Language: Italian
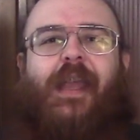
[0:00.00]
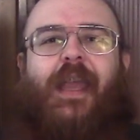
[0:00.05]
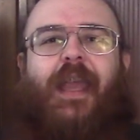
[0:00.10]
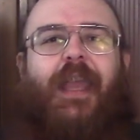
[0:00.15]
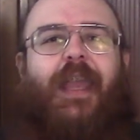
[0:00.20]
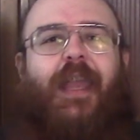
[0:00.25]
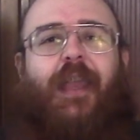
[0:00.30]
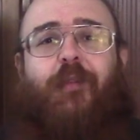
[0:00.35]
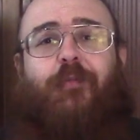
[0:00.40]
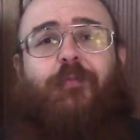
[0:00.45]

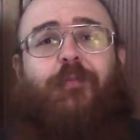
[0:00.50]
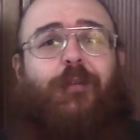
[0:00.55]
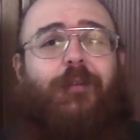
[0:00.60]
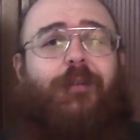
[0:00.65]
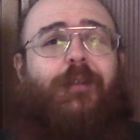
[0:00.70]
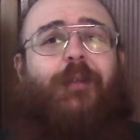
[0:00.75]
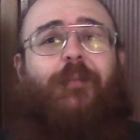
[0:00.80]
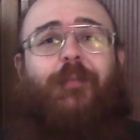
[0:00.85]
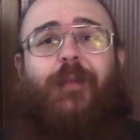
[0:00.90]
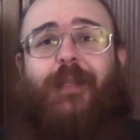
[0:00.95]
e
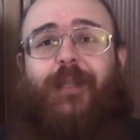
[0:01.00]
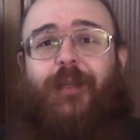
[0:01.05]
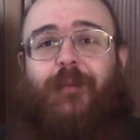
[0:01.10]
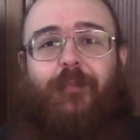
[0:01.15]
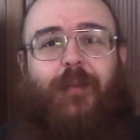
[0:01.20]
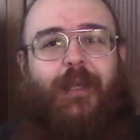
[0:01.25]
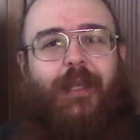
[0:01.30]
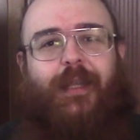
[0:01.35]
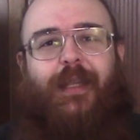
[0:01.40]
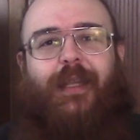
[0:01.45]

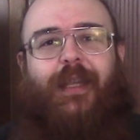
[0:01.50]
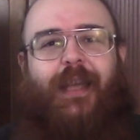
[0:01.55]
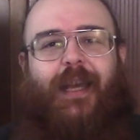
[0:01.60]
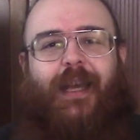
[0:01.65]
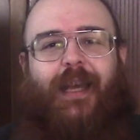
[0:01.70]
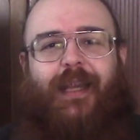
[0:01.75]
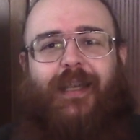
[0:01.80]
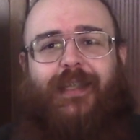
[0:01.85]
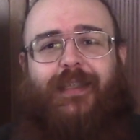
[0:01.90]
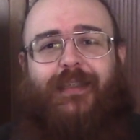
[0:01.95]
fondamentalmente
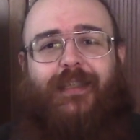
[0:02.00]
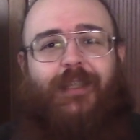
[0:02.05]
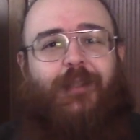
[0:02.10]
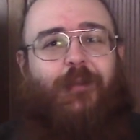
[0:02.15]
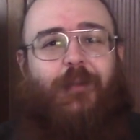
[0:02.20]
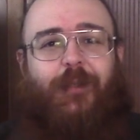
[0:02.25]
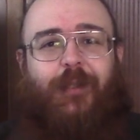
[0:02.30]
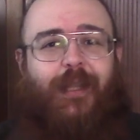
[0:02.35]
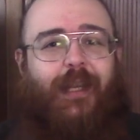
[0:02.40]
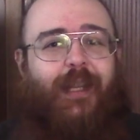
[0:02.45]
a
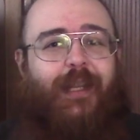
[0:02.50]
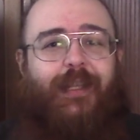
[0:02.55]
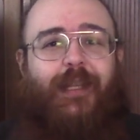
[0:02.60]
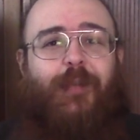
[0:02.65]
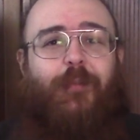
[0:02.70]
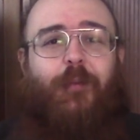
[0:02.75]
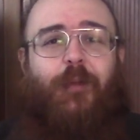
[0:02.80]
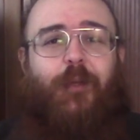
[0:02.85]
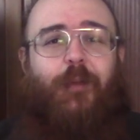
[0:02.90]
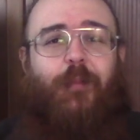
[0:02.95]
seconda del
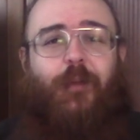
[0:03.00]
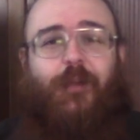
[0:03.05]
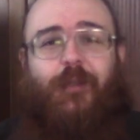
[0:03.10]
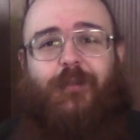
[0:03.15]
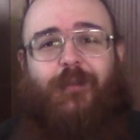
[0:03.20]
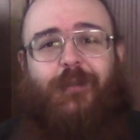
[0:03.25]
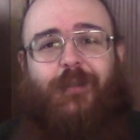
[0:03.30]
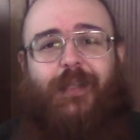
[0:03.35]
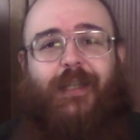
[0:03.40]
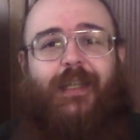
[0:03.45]
tipo di
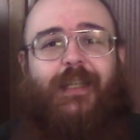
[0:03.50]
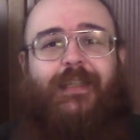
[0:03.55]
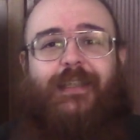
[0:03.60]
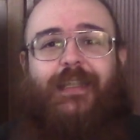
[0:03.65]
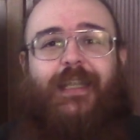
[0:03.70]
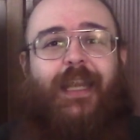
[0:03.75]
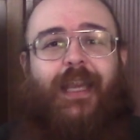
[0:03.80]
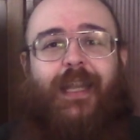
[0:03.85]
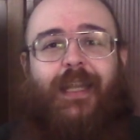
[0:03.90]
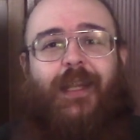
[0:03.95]
persone che
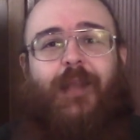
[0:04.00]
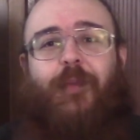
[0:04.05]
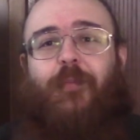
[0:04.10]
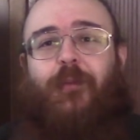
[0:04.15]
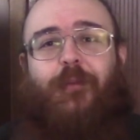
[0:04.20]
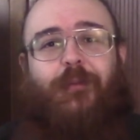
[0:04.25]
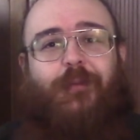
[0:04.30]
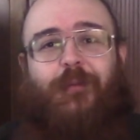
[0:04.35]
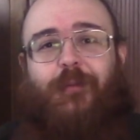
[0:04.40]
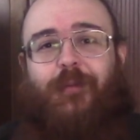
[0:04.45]
siete
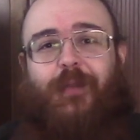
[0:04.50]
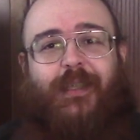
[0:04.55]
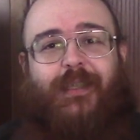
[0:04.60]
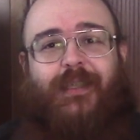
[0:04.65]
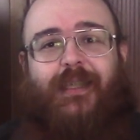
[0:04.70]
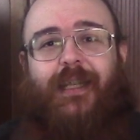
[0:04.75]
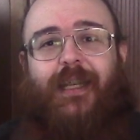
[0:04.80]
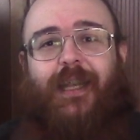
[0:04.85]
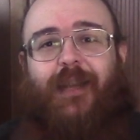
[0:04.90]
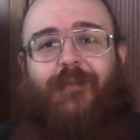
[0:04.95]
possono
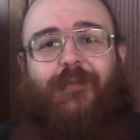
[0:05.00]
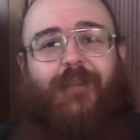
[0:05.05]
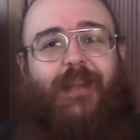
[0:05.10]
essere la